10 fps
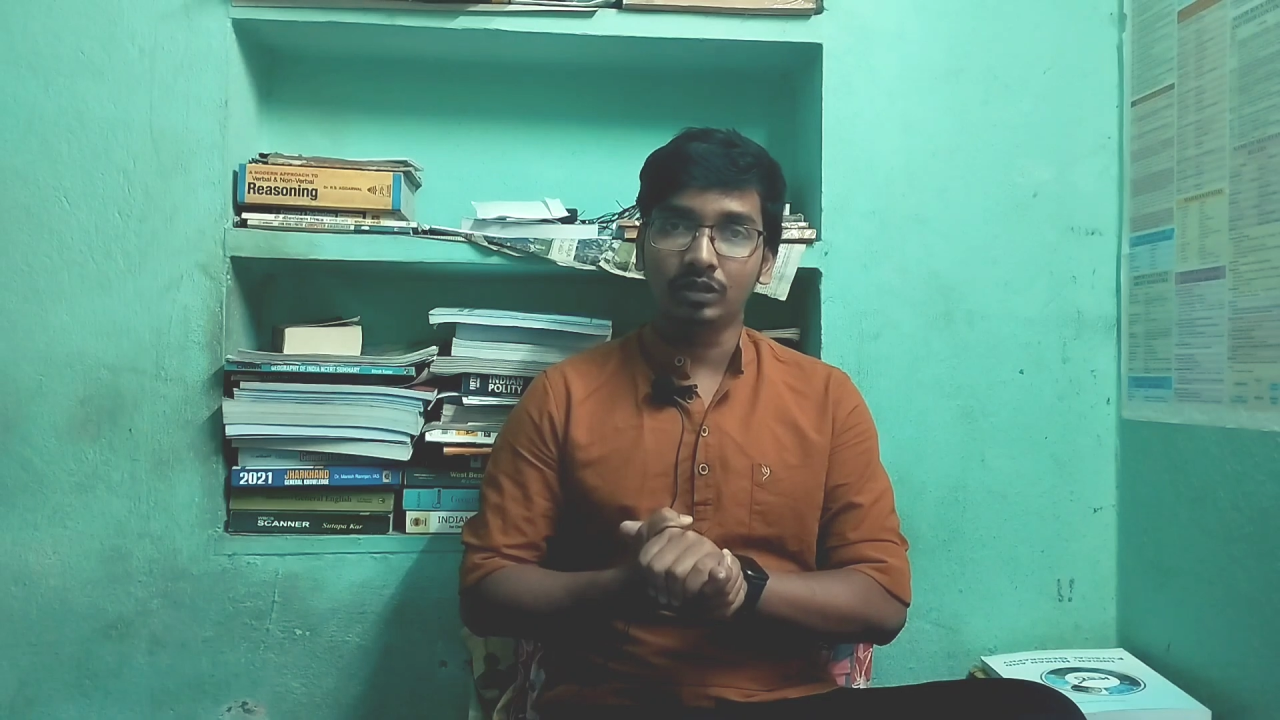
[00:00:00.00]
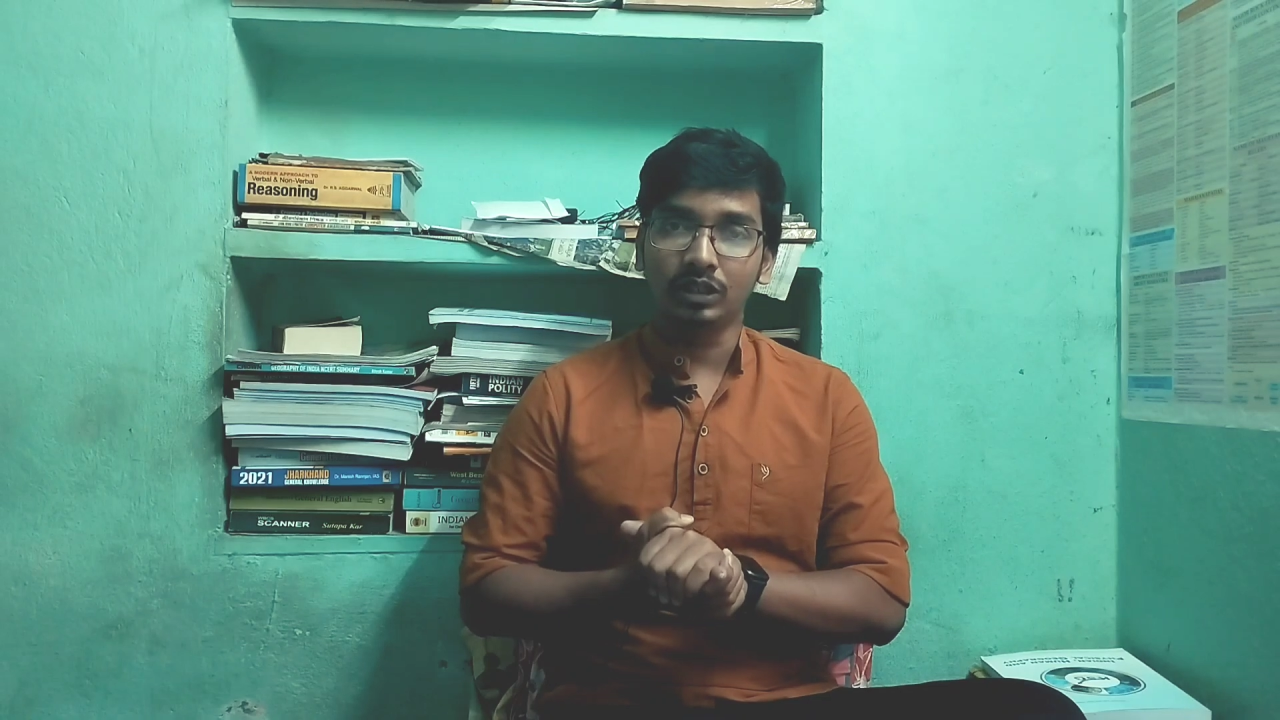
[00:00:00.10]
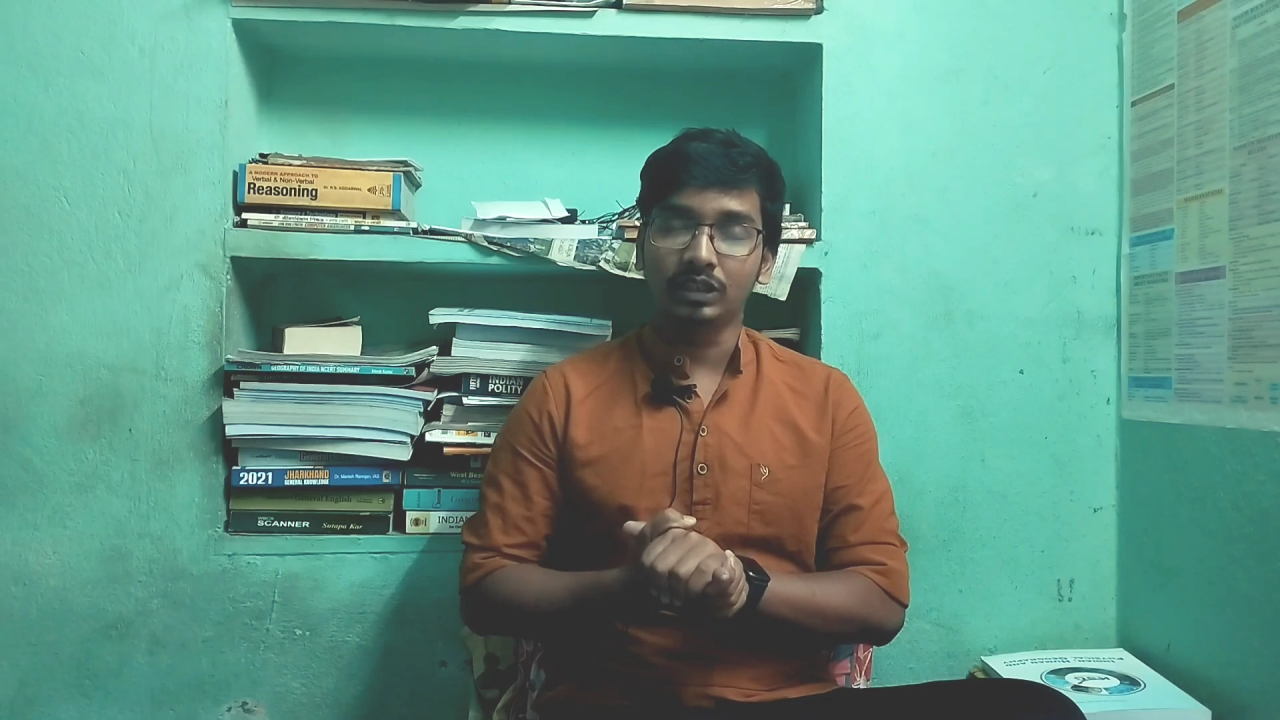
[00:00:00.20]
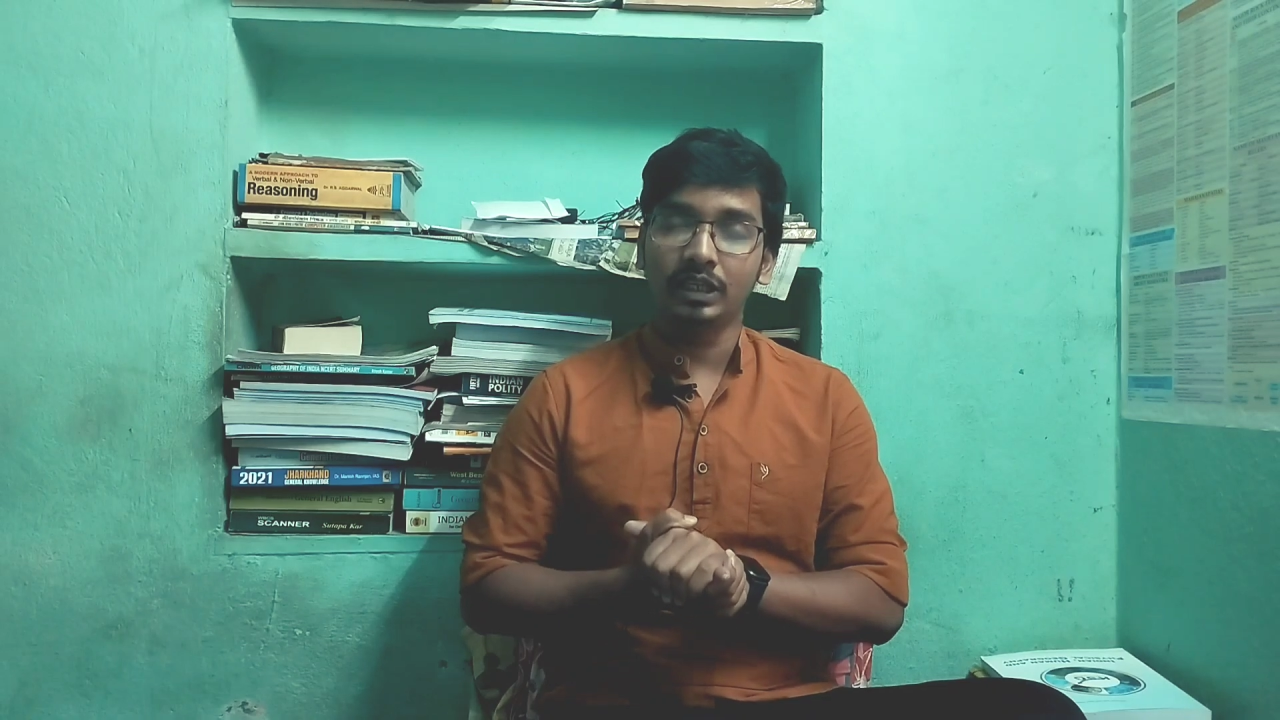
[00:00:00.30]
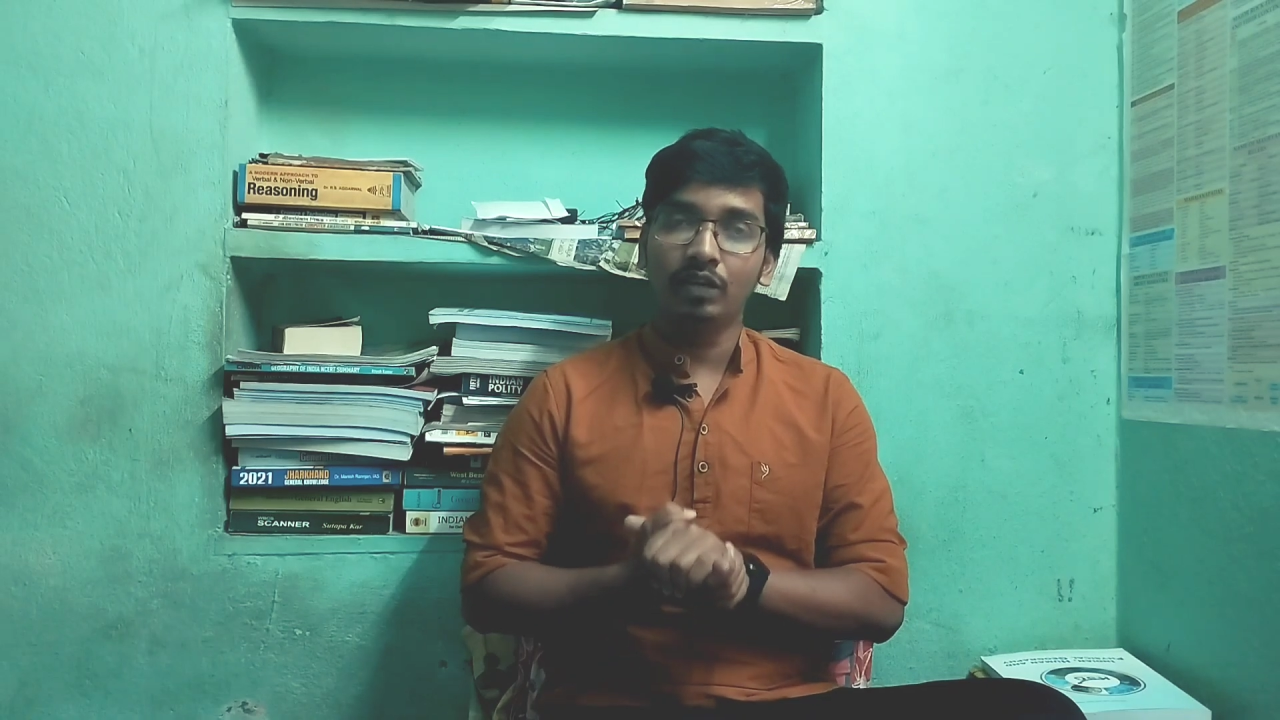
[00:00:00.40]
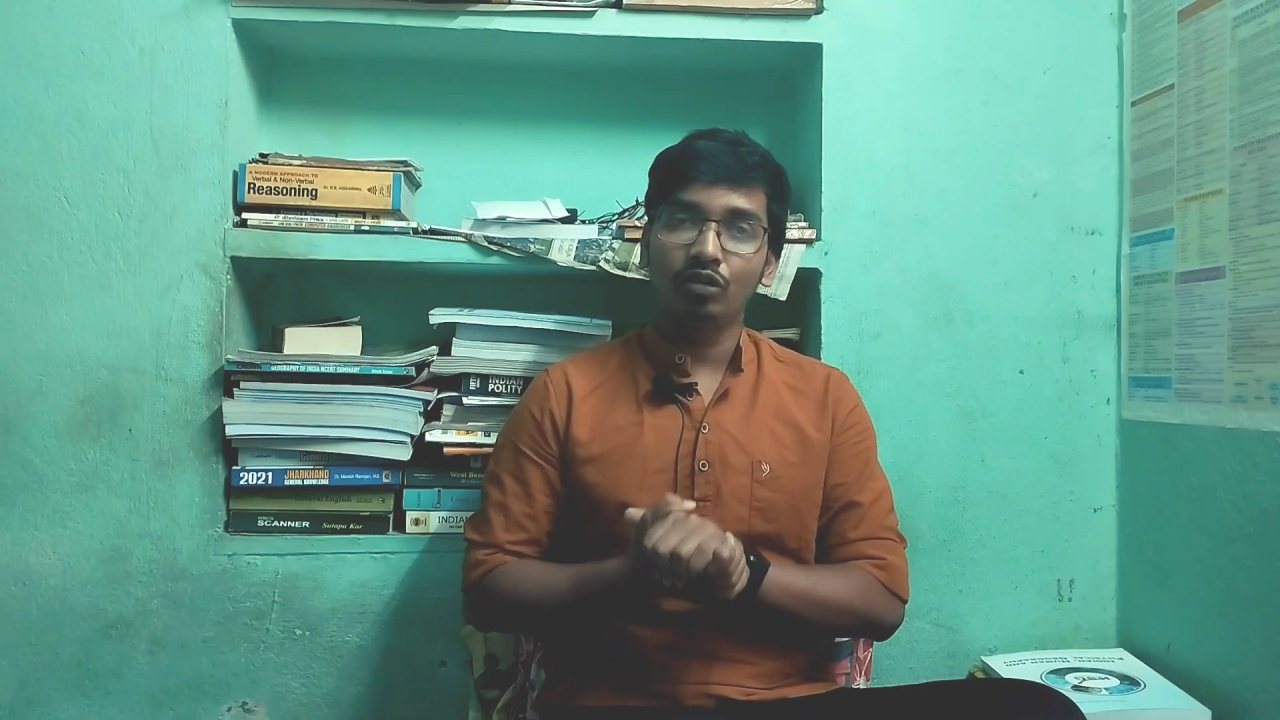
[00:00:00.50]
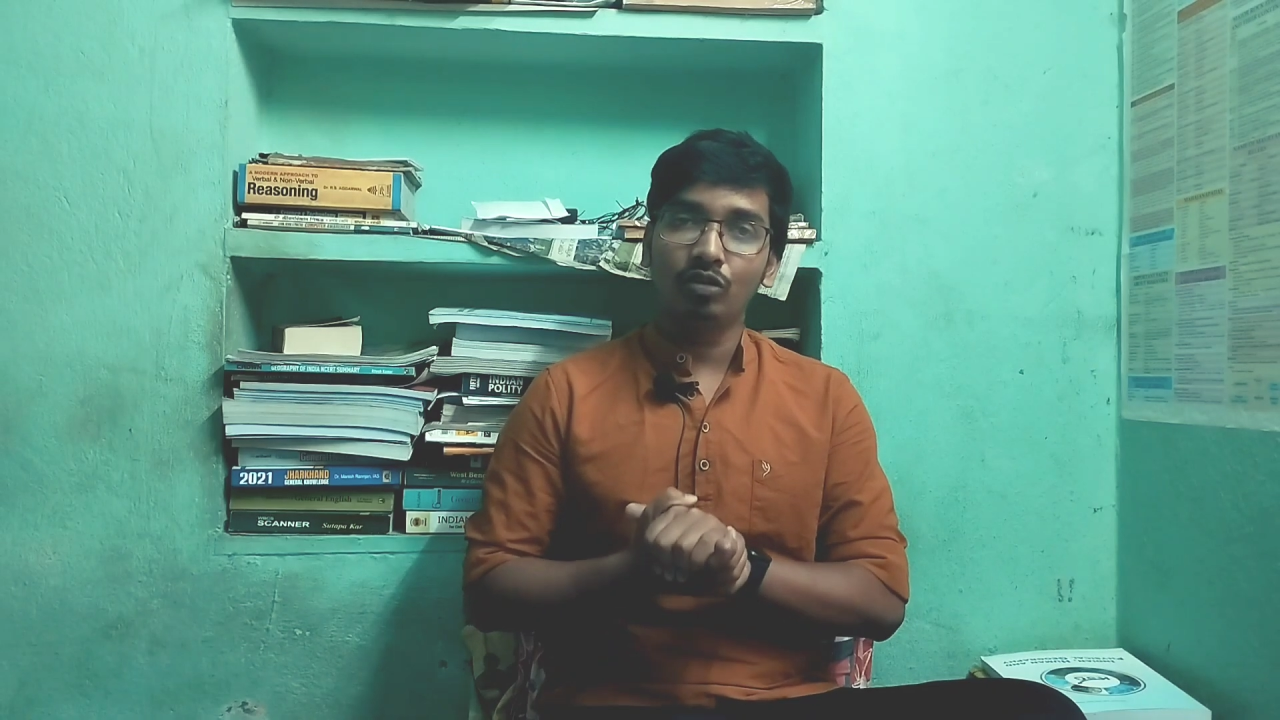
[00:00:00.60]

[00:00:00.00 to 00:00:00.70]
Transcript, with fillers: করছেন সেই